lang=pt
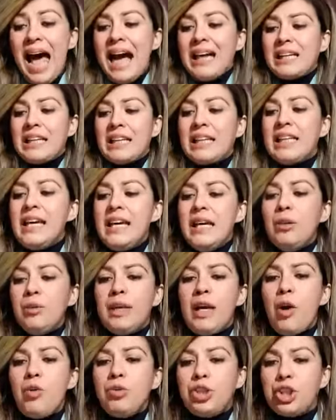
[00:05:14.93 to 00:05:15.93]
aquilo
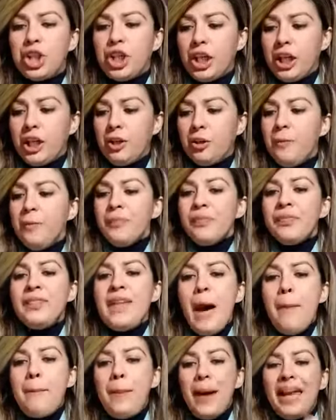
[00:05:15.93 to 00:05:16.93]
que eu tiro
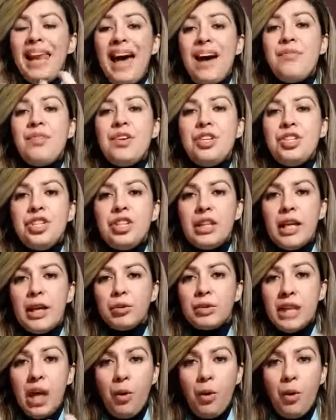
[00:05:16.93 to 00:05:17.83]
da palavra de Deus.